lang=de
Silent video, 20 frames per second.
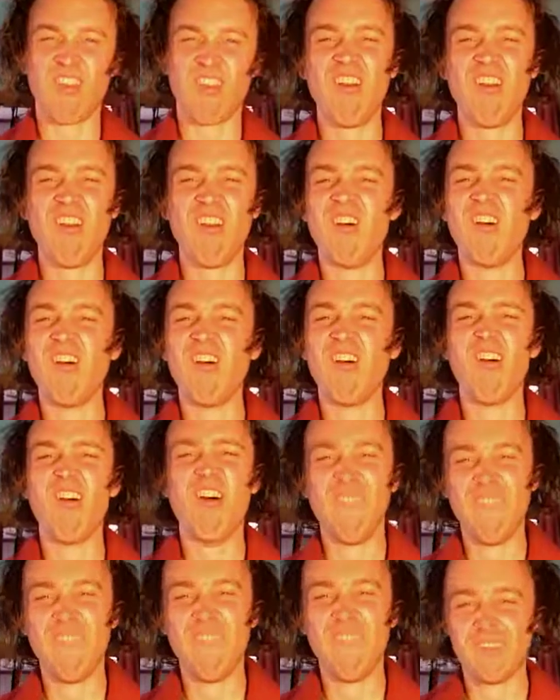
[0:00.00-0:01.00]
Äh,
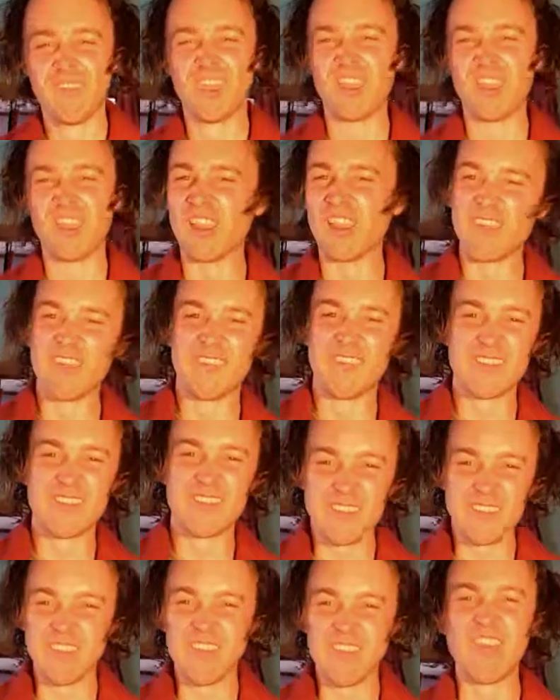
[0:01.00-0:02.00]
nee,
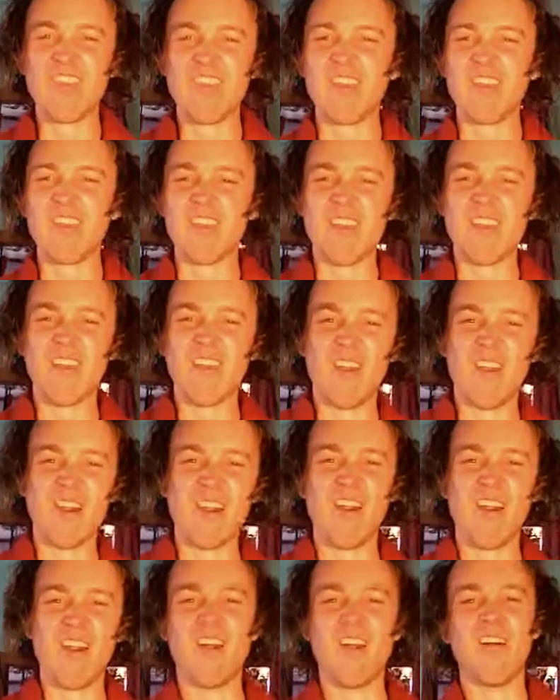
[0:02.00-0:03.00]
nee,
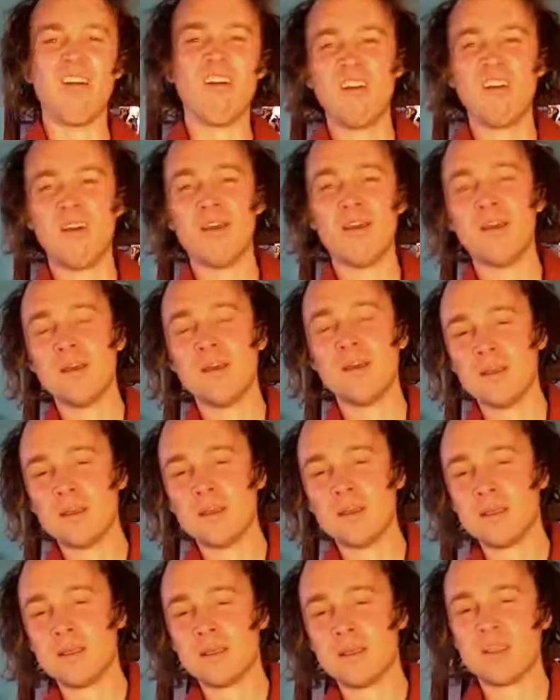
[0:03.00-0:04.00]
äh.
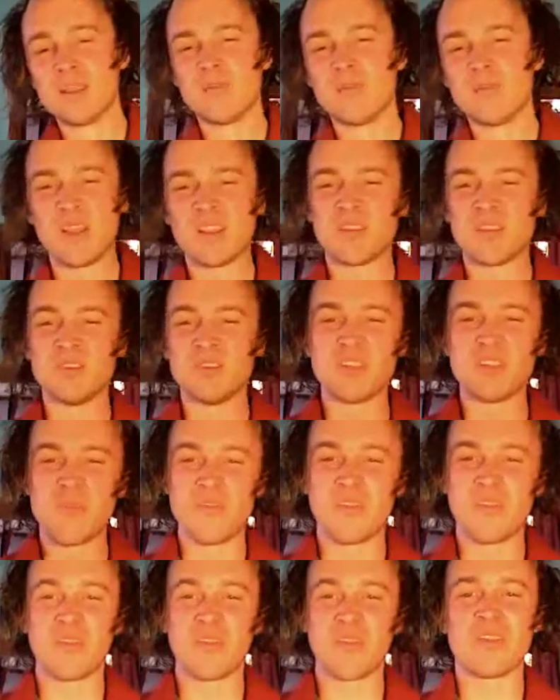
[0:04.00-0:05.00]
Meinst du den
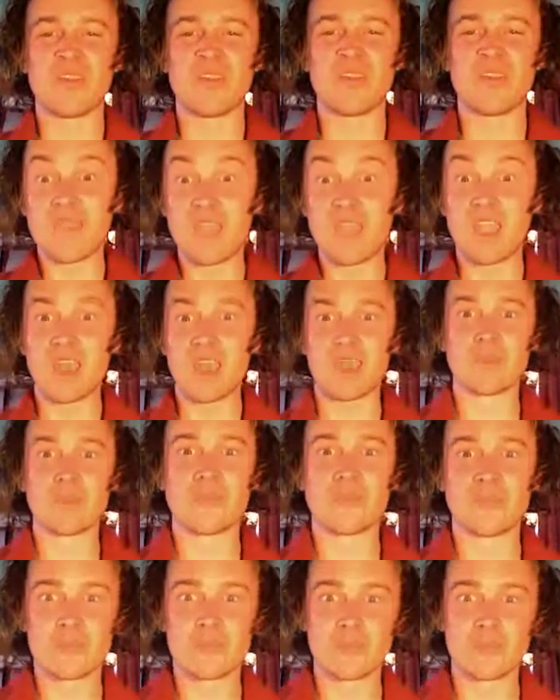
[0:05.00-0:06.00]
Schöpfer? Nee
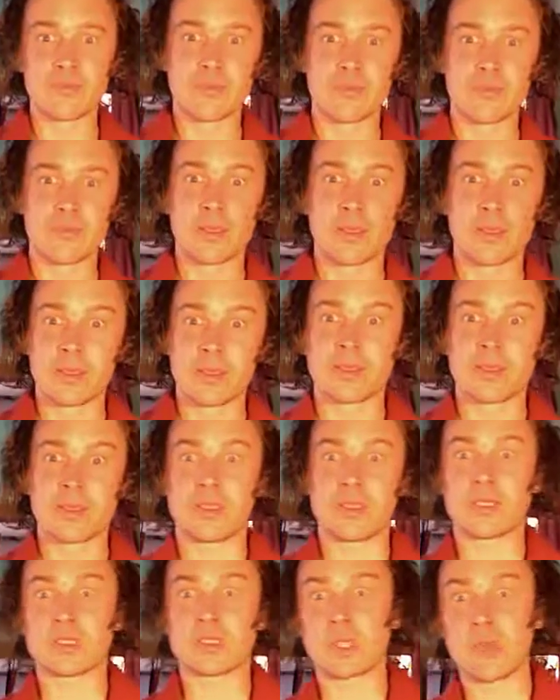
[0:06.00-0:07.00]

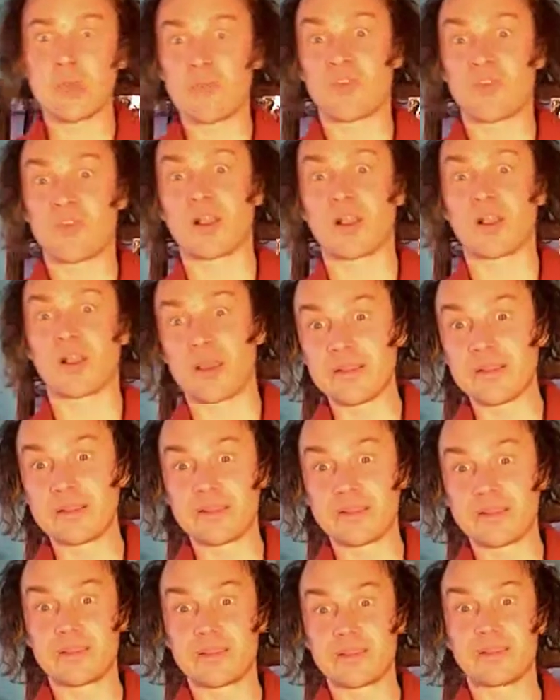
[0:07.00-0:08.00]
der
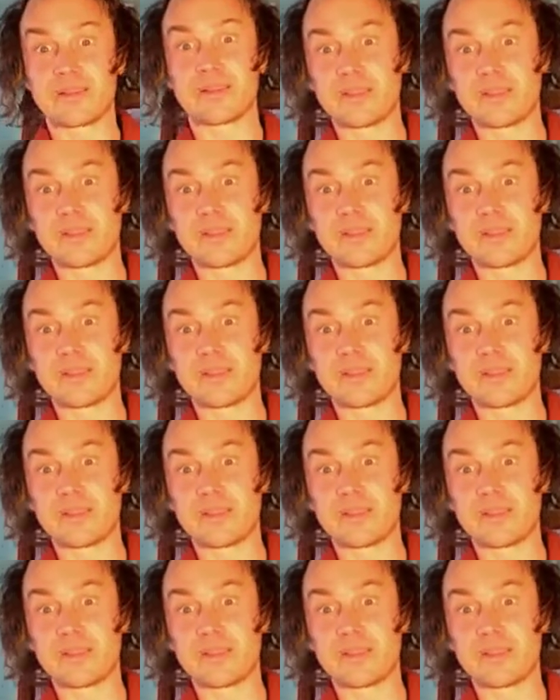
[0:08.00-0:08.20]
Schöpfergeist